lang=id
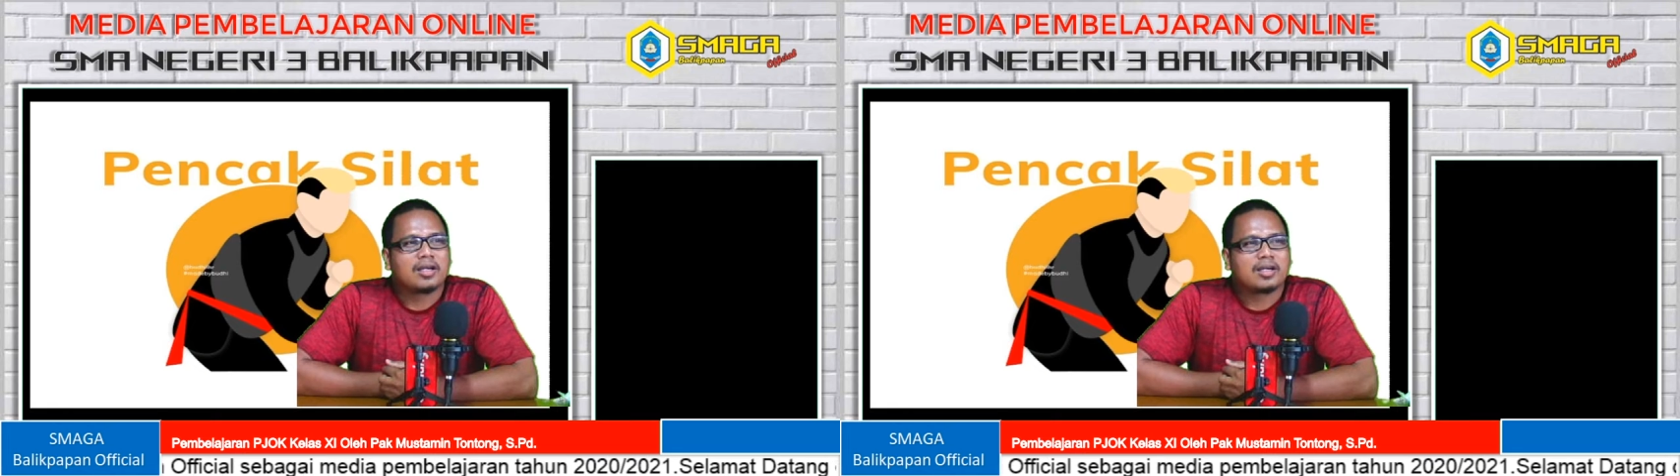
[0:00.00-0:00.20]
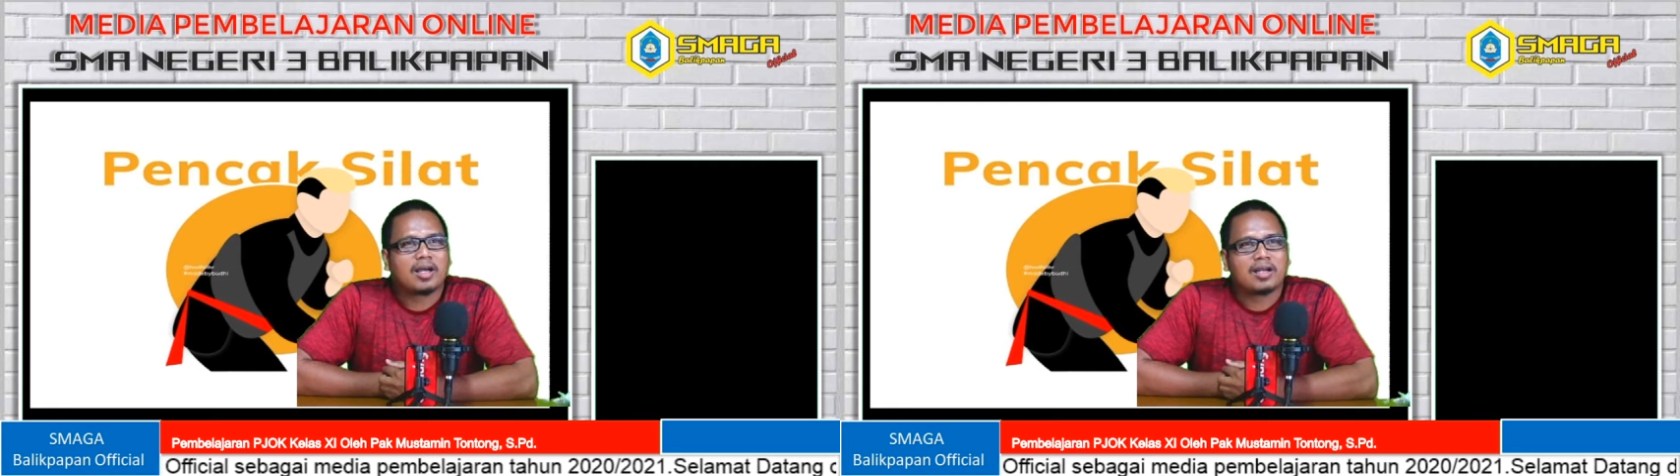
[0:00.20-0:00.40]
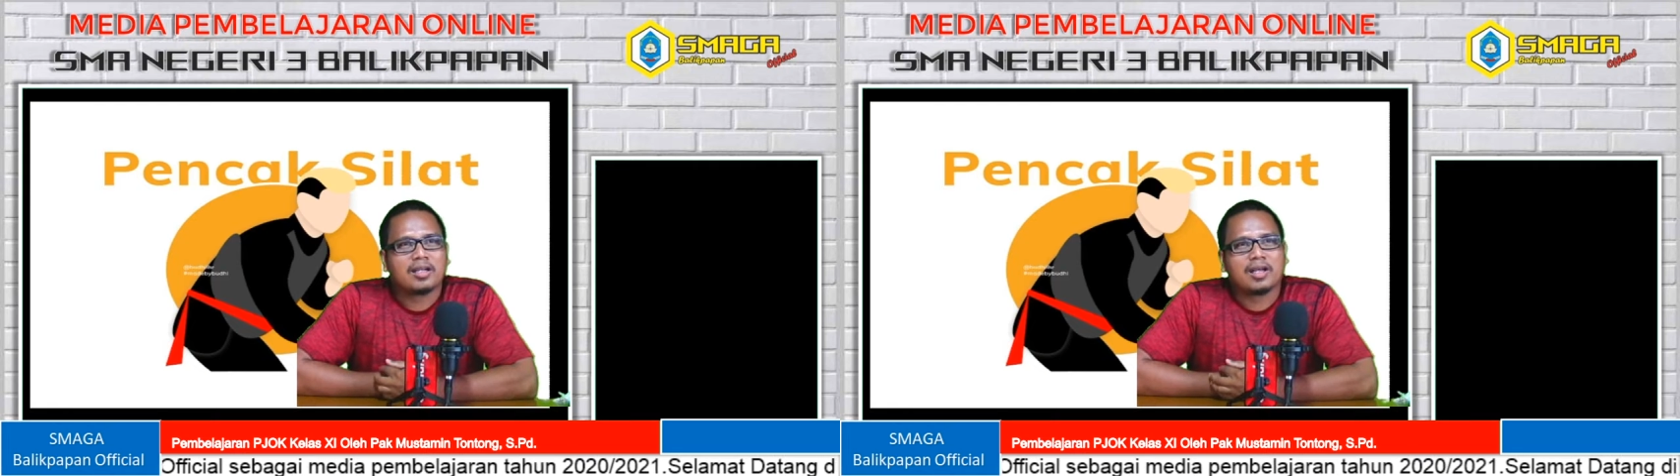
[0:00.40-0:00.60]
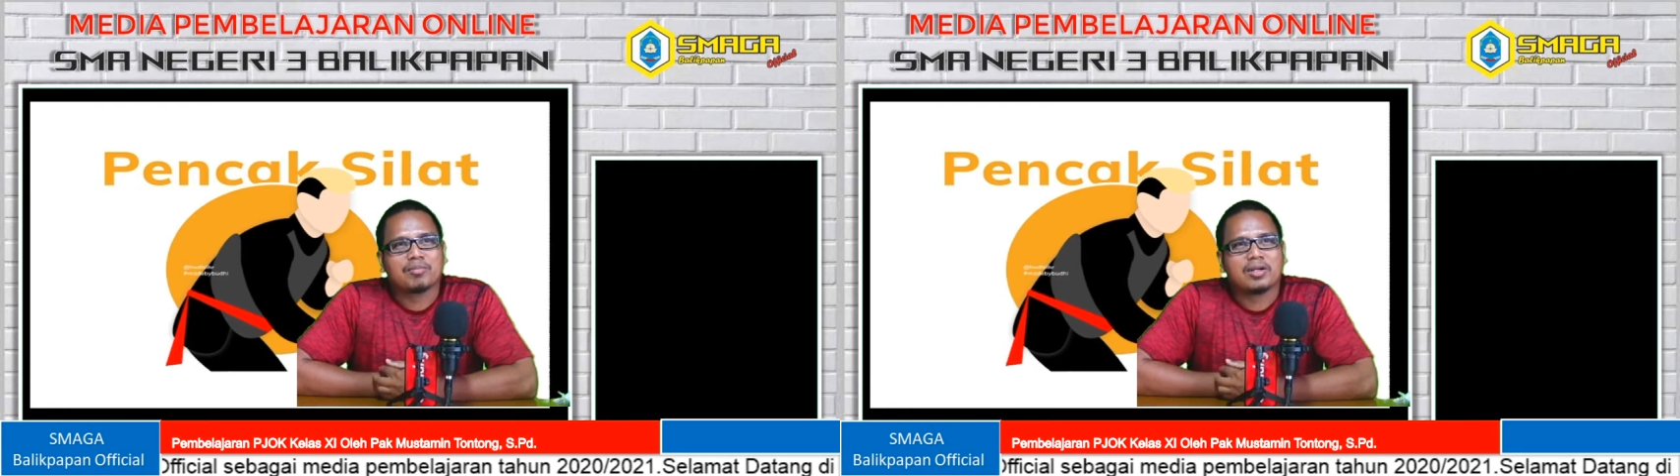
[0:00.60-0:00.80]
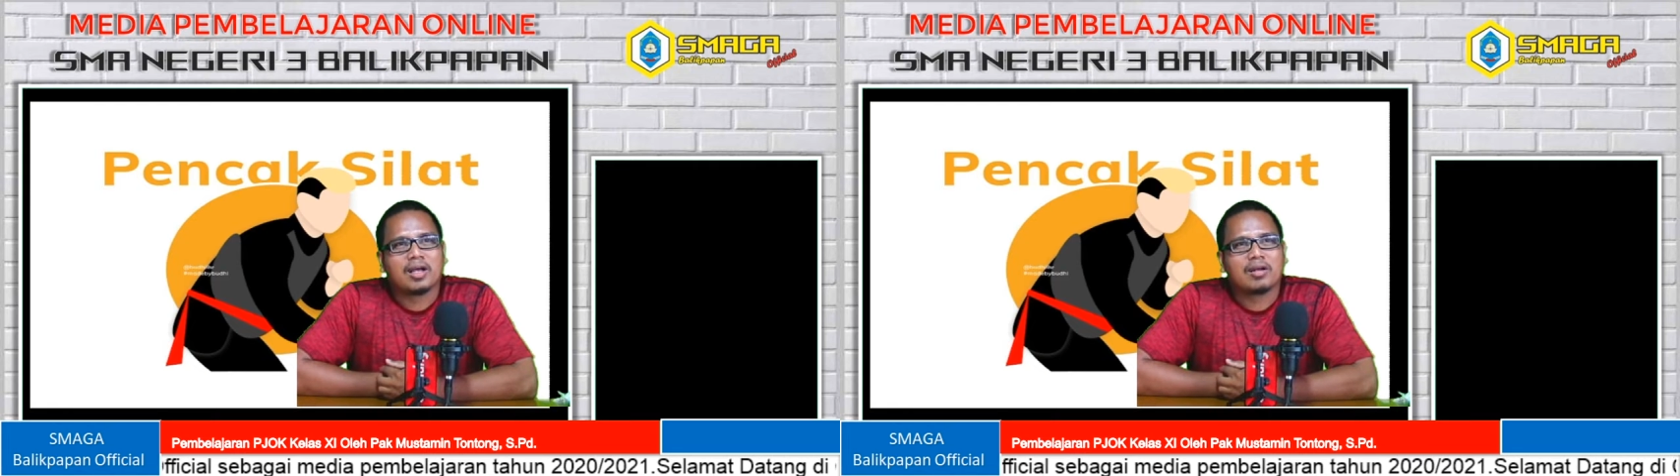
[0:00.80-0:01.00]

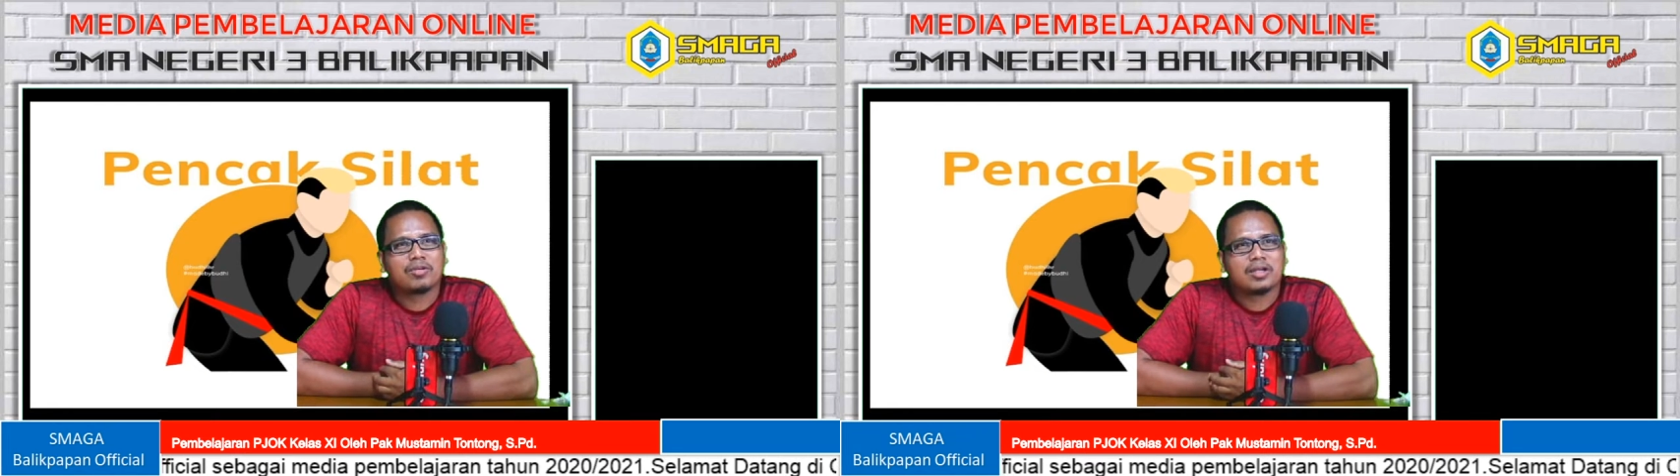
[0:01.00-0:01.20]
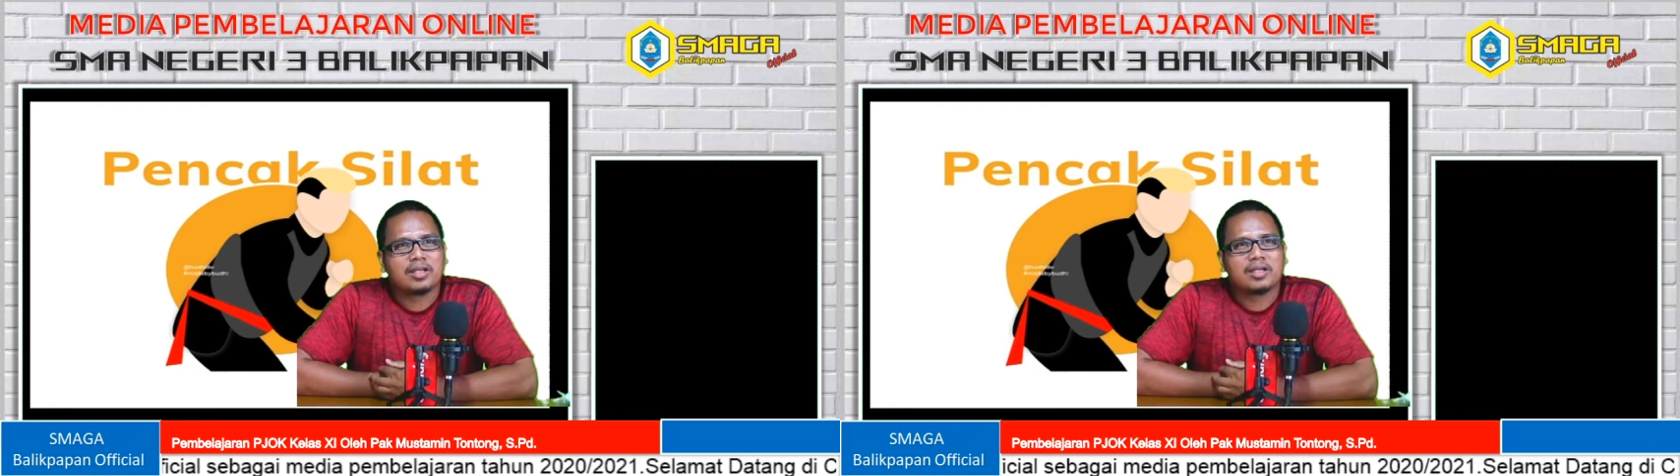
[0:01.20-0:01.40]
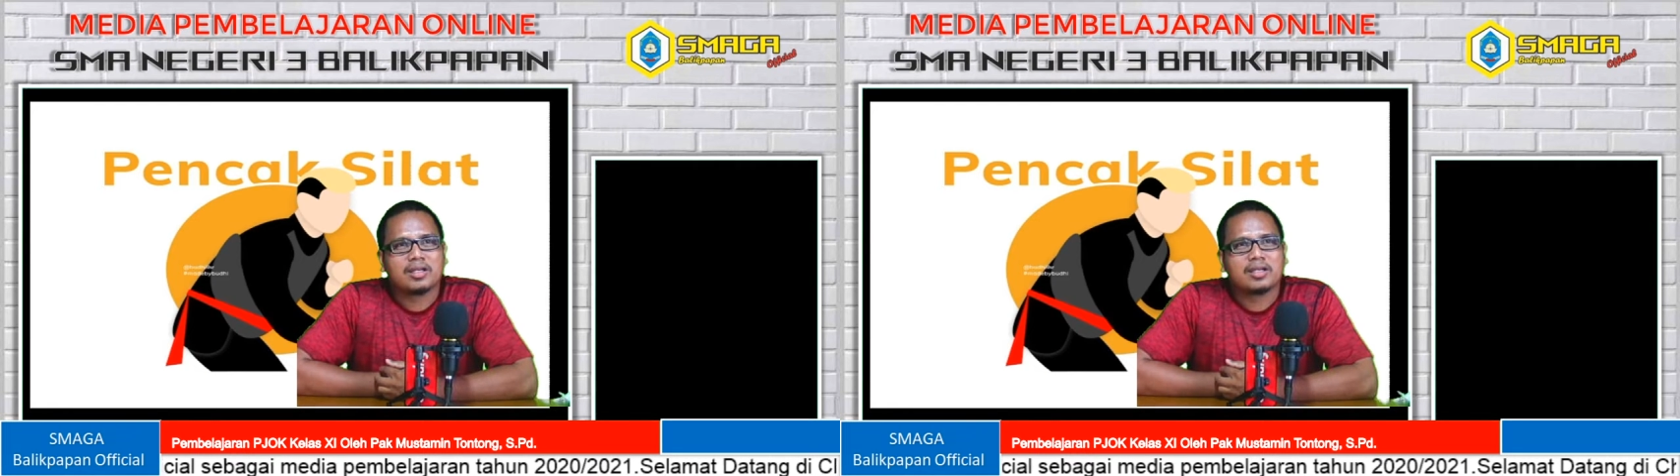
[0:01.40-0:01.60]
kalian melalui